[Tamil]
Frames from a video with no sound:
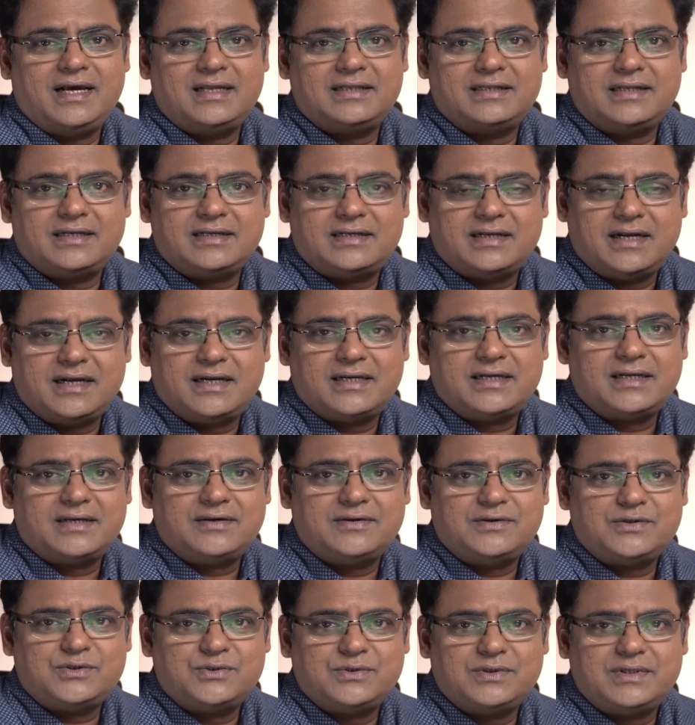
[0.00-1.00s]
அந்த
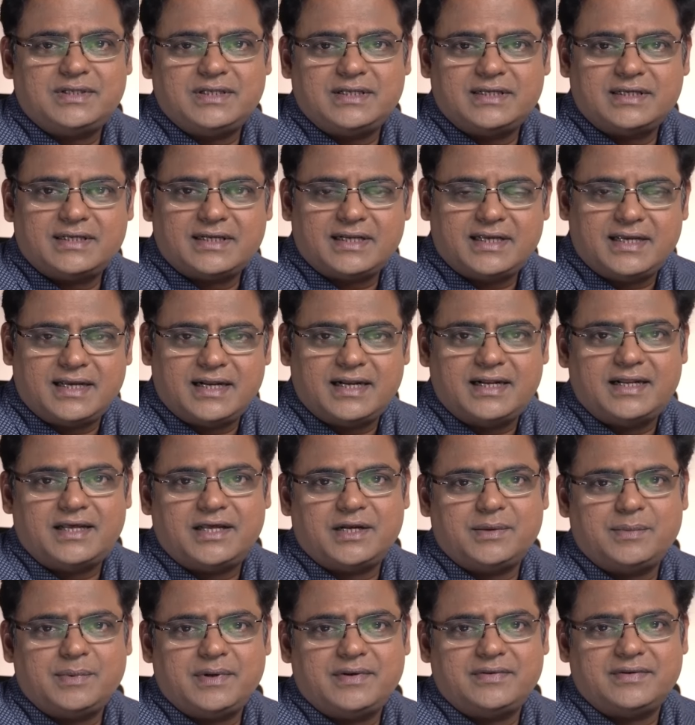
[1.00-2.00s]
டாட்டாவை சுற்றி இருக்கிற
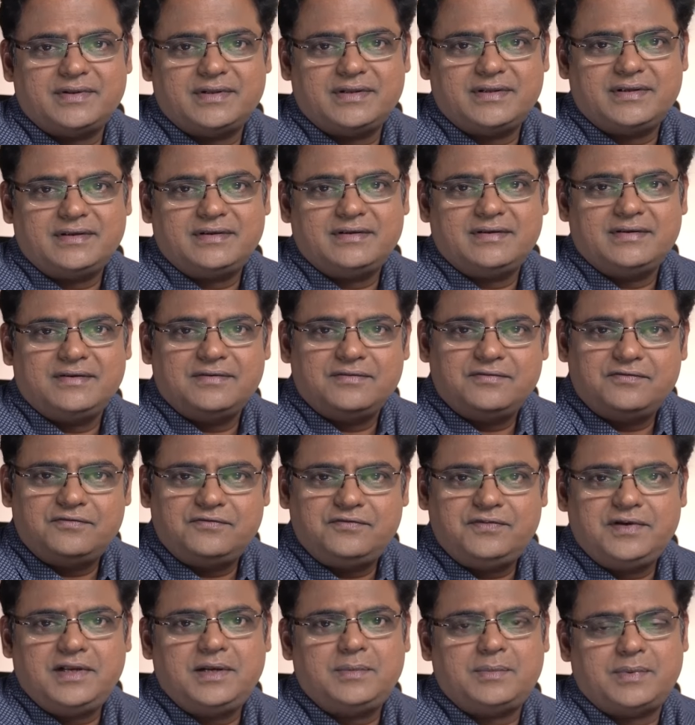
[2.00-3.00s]
எல்லாருமே வந்து
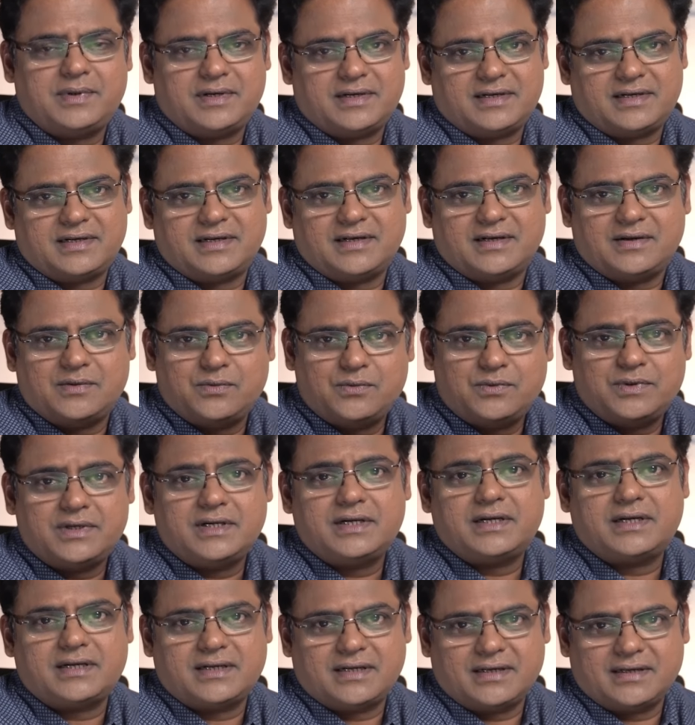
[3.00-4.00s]
ஃபீல் பண்ணுறாங்க
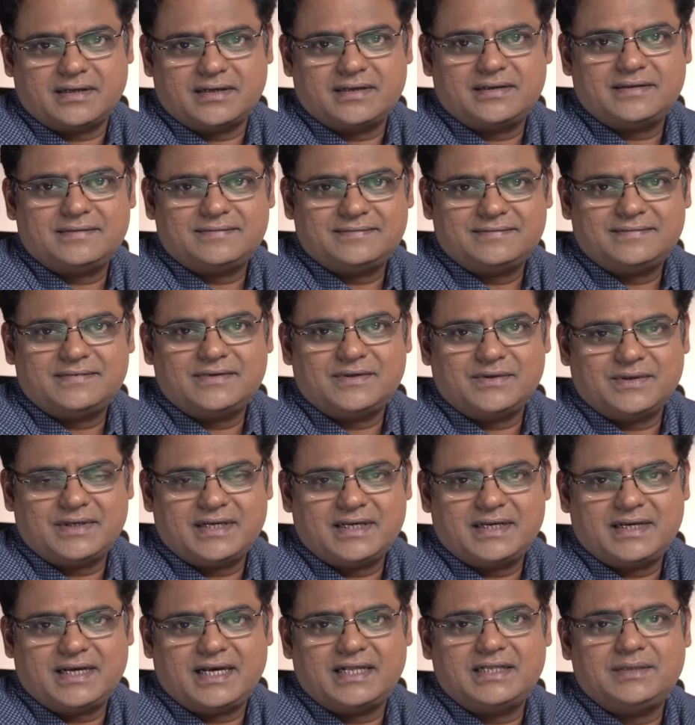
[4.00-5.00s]
உணர்கிறாங்க
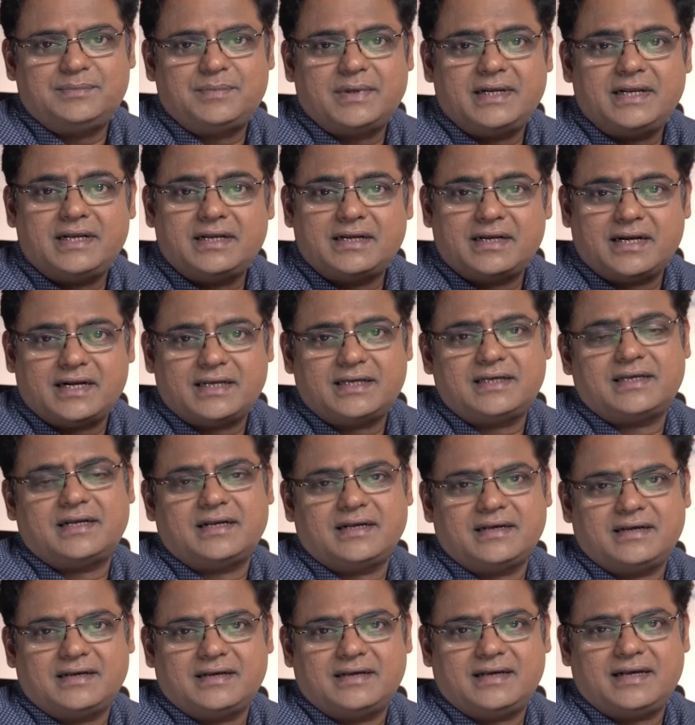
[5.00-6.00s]
ஓகே அதுபடி
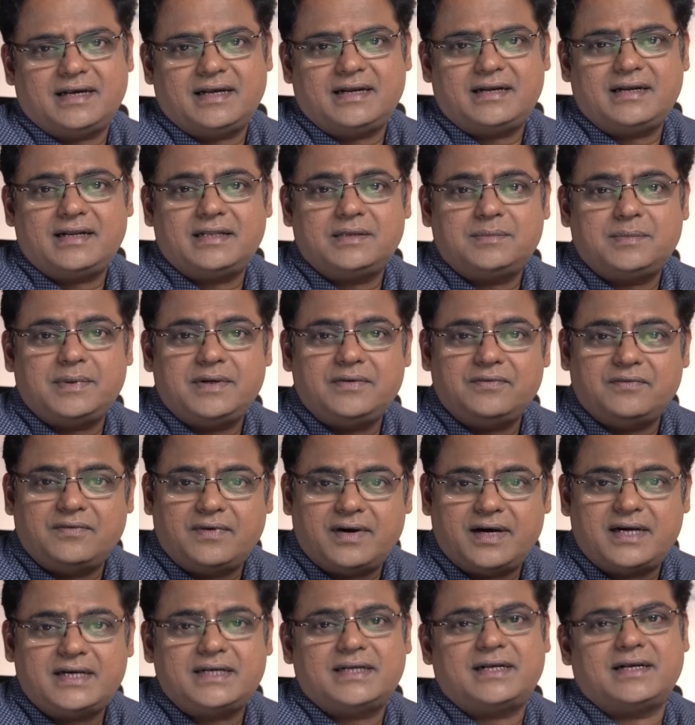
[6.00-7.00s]
நடக்கிறாங்க ஆனால் அதுபடி
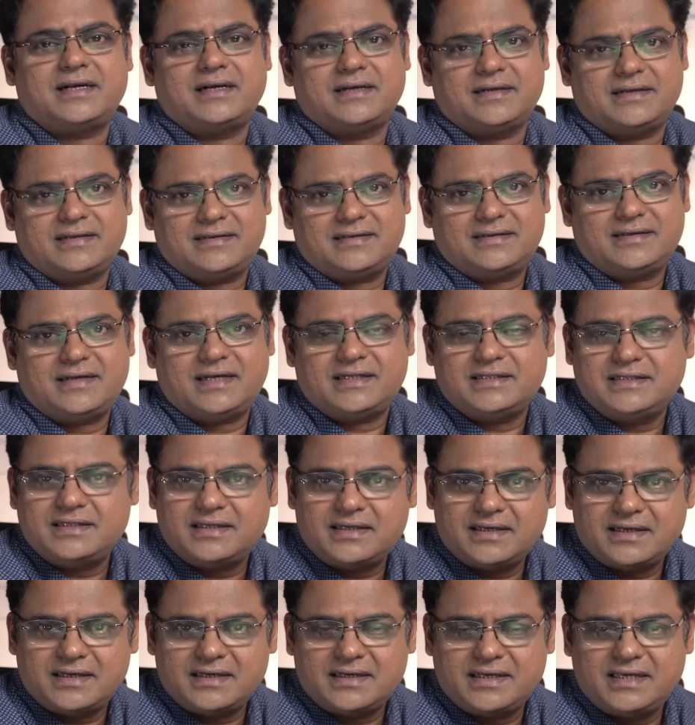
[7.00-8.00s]
வாழறாங்க
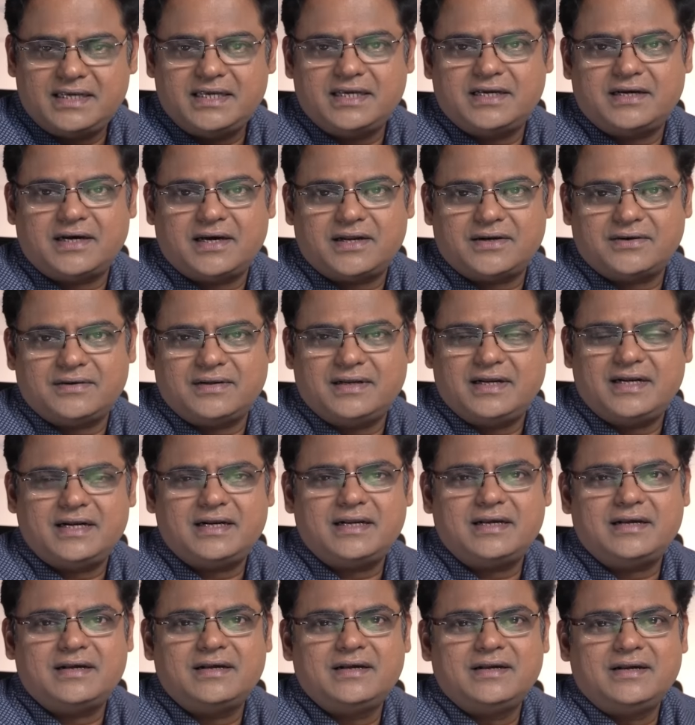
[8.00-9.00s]
அதுதான் கீ காரணம்
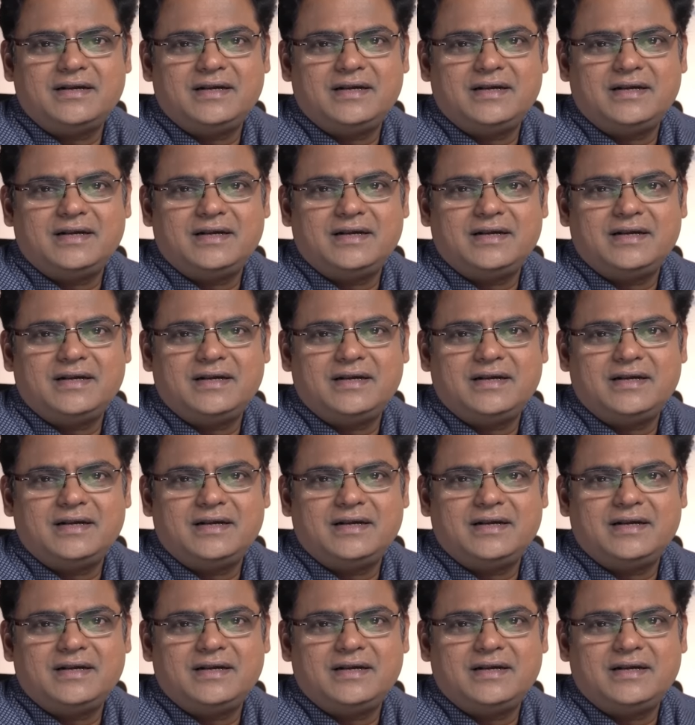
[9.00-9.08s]
இல்லைன்னா